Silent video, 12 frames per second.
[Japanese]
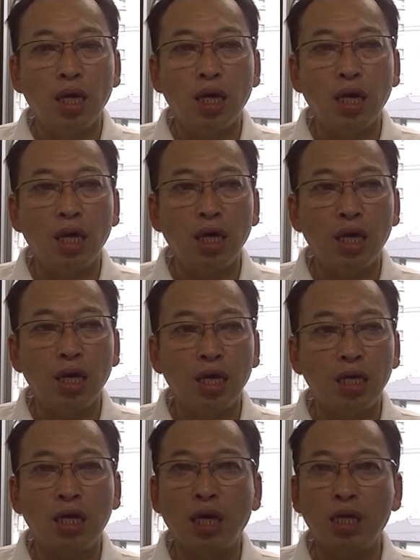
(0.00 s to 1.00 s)

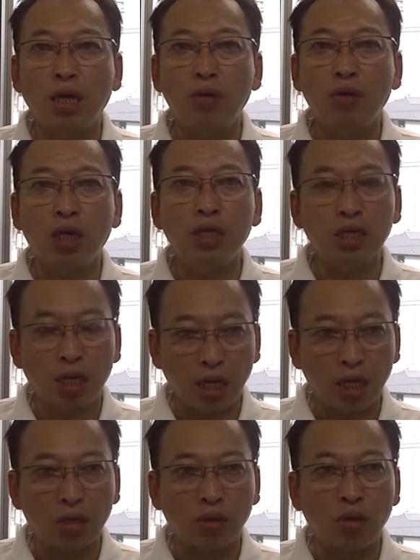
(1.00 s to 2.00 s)
え行かれた方がいいんじゃな
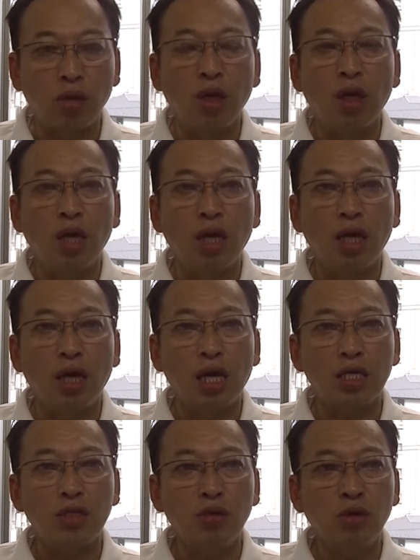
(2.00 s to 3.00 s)
いかとえー、
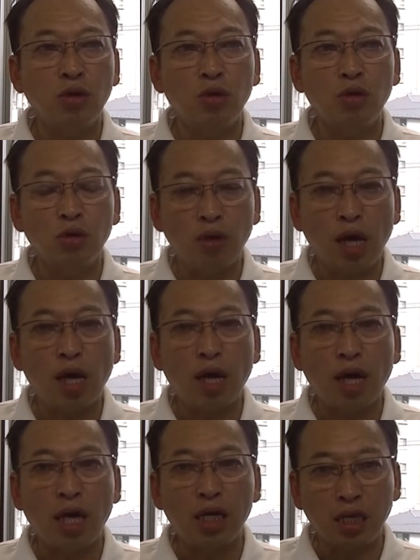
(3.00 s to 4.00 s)
明日の予報は
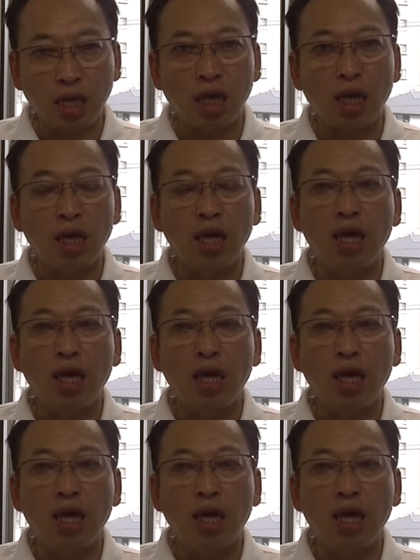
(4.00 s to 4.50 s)
晴れで、